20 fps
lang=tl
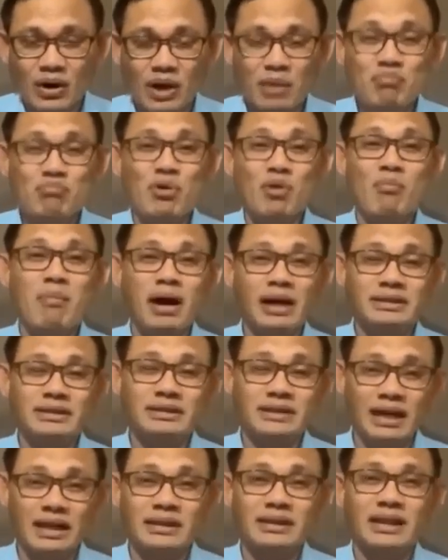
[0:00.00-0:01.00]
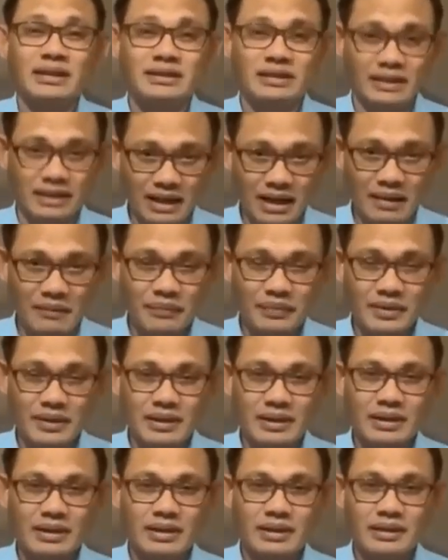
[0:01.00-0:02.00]
okay bumagsak na sila
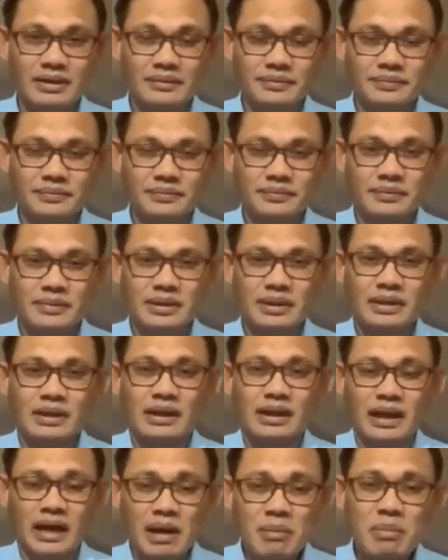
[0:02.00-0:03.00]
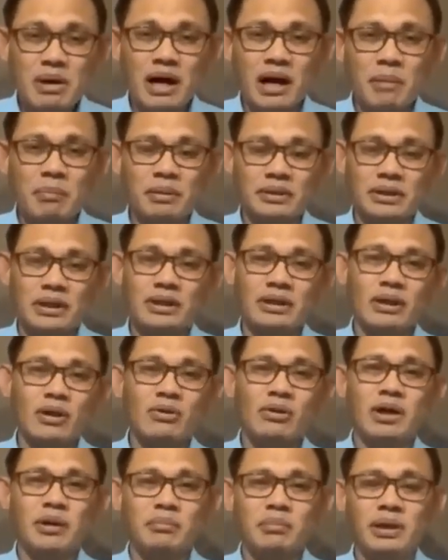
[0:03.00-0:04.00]
kaya mga kapatid
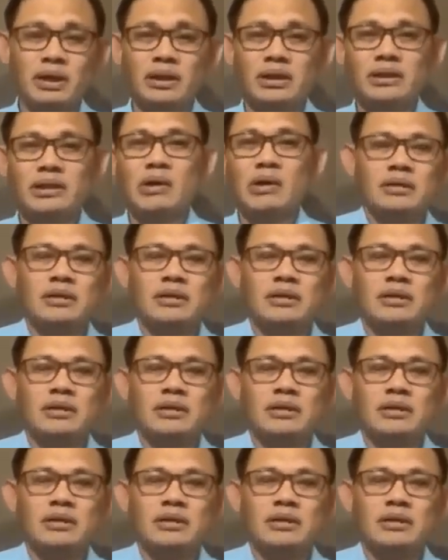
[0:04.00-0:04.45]
ngayong gabi